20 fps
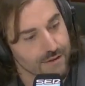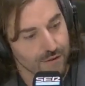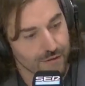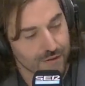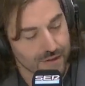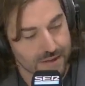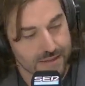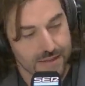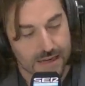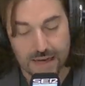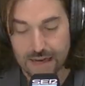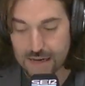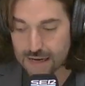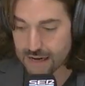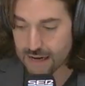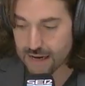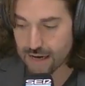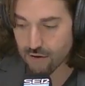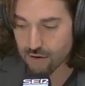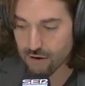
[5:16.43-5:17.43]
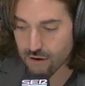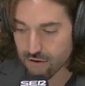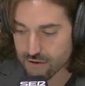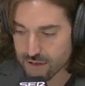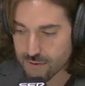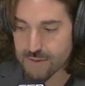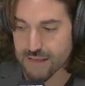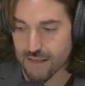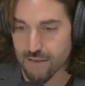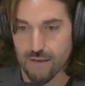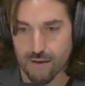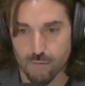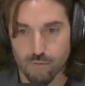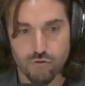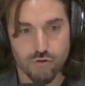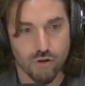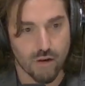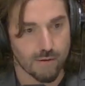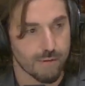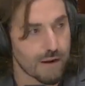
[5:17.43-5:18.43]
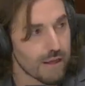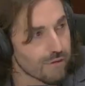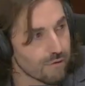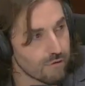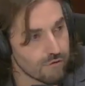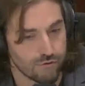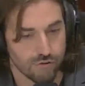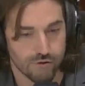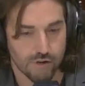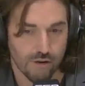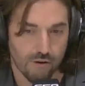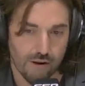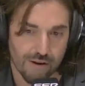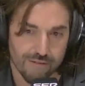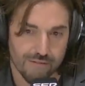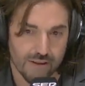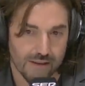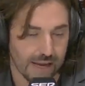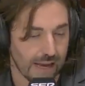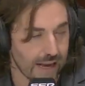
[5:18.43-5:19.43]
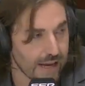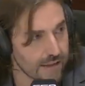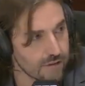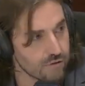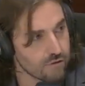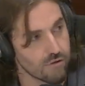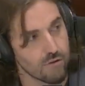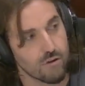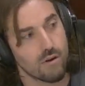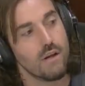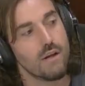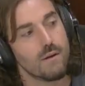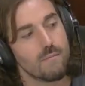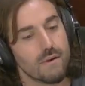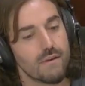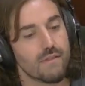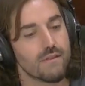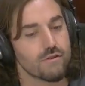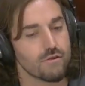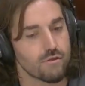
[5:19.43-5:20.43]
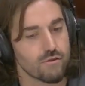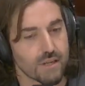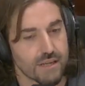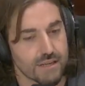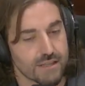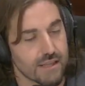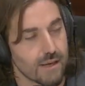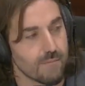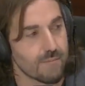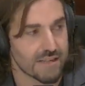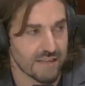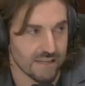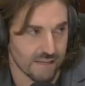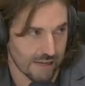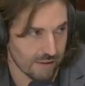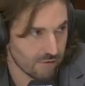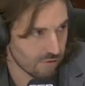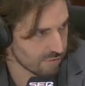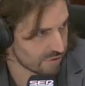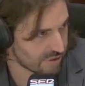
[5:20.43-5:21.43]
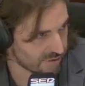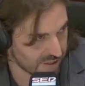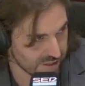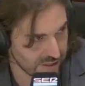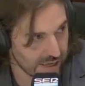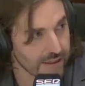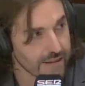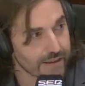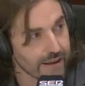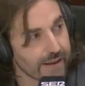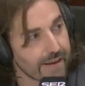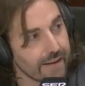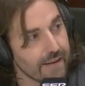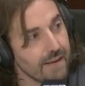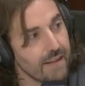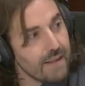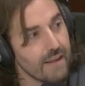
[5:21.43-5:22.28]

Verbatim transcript: Entonces creo que nos apetecía mucho el abrazo. Yo llego a la FNAC y canto, me dicen, son tres temas, les canto chillete...